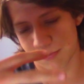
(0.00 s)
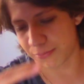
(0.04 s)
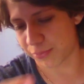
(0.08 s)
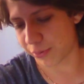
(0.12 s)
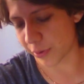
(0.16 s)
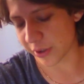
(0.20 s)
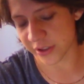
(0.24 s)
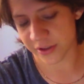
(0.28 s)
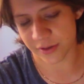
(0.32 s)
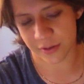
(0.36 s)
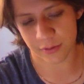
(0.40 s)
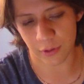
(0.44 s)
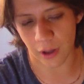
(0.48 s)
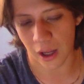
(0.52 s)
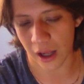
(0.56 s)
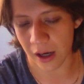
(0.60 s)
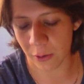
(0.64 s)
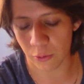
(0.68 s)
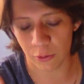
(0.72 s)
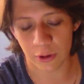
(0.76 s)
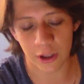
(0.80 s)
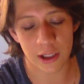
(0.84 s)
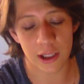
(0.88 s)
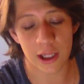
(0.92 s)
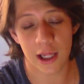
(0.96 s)
pues
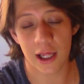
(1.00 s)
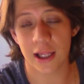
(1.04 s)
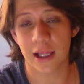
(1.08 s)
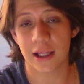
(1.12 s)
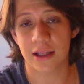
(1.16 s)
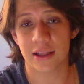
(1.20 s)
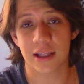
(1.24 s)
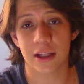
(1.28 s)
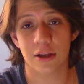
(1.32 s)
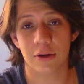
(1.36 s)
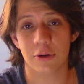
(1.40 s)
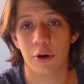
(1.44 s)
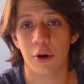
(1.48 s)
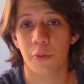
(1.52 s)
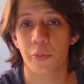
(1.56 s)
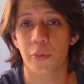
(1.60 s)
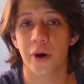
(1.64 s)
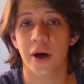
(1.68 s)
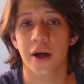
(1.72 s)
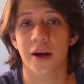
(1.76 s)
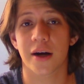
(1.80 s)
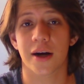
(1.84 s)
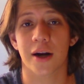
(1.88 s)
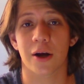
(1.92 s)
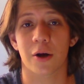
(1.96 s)
alguna idea de título
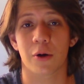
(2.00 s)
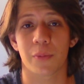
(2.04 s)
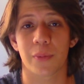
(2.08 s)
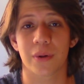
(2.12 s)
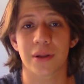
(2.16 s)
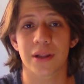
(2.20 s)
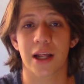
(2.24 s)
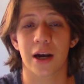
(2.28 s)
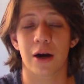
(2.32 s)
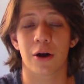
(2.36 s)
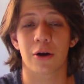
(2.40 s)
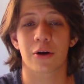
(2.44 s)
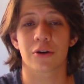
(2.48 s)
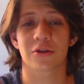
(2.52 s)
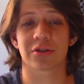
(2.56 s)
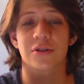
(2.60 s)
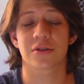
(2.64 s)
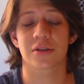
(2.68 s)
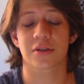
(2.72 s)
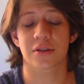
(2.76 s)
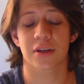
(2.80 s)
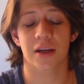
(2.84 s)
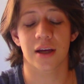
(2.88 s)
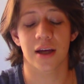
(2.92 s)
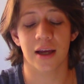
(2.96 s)
pueden recomendarlo en
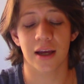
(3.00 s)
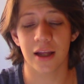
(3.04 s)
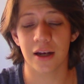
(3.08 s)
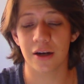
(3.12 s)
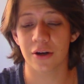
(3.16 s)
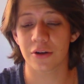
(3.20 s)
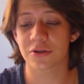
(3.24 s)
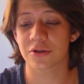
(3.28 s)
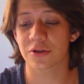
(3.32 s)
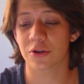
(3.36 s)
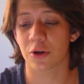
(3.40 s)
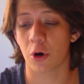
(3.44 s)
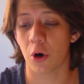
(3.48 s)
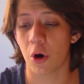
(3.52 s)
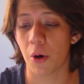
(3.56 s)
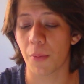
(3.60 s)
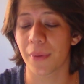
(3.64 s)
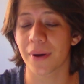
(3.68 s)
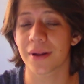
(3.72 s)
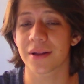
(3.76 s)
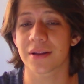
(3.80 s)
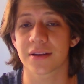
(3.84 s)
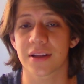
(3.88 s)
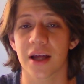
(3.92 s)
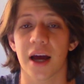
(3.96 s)
los, en los
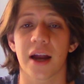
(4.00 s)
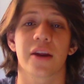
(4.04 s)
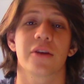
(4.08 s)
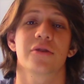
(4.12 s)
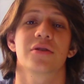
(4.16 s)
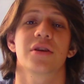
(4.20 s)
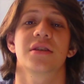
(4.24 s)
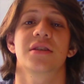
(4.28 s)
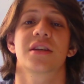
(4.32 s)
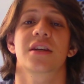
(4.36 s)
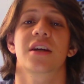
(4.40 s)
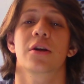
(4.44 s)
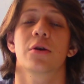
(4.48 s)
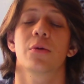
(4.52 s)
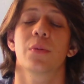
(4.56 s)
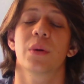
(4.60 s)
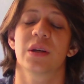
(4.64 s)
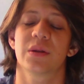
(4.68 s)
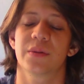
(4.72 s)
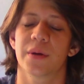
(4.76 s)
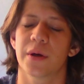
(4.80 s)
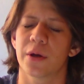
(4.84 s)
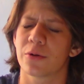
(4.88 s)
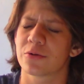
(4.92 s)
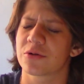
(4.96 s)
comentarios. Así que yo me
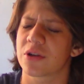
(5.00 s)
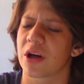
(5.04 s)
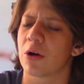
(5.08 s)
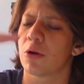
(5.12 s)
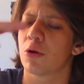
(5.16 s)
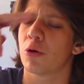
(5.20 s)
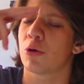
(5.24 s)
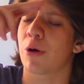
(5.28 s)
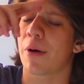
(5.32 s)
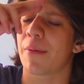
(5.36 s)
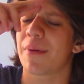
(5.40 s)
decido un saludo, un